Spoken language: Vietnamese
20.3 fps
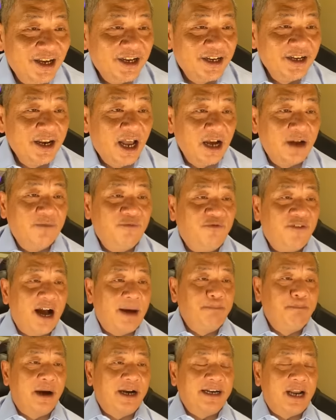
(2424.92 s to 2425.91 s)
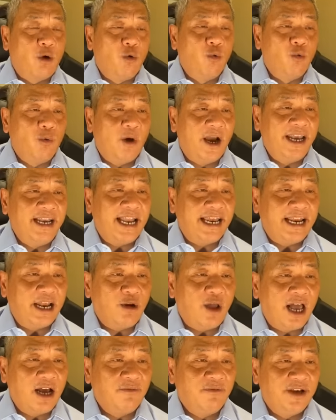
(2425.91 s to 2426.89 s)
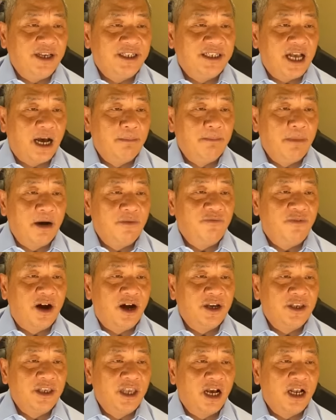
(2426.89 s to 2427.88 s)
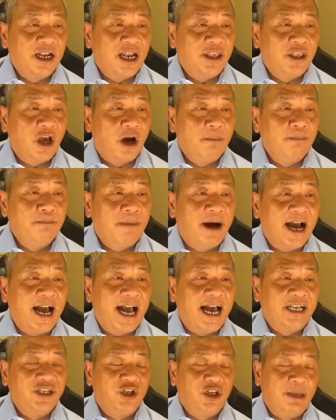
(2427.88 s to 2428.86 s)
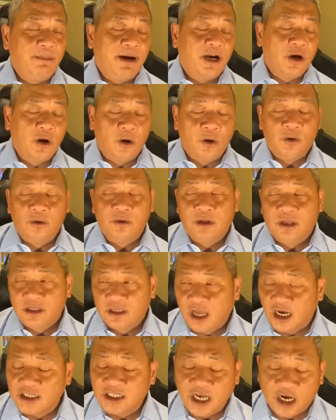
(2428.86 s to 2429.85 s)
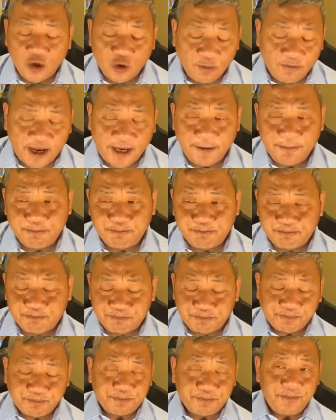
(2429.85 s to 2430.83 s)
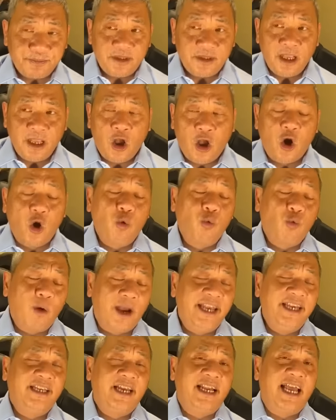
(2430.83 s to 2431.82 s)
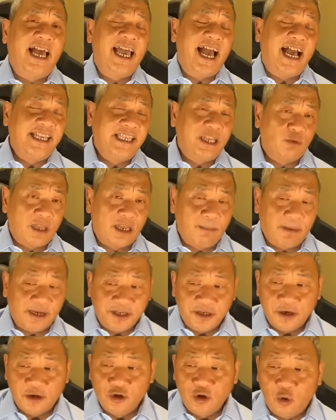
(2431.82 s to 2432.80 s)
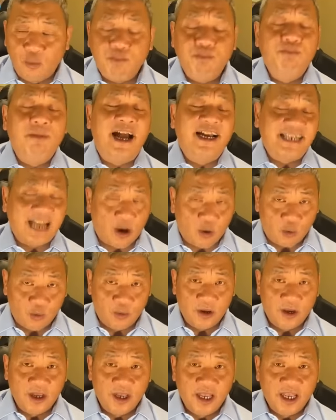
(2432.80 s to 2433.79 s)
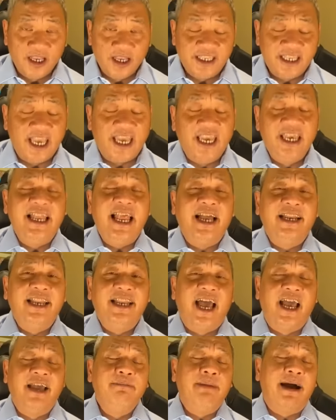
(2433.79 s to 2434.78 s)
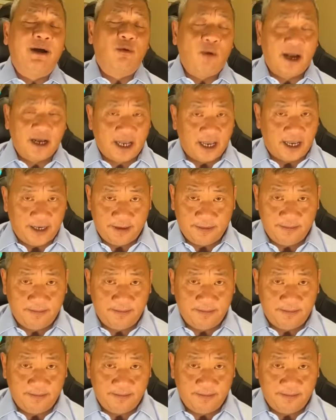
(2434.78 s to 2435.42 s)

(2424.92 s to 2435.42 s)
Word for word: Đức Pháp bắt đầu quay lại Đài Loan vì sợ mất phần nhất là nhóm bà Angela Merkel thật sự quý vị họ quay trở lại Á Châu Thái Bình Dương lúc ban đầu chỉ là nể mặt Hoa Kỳ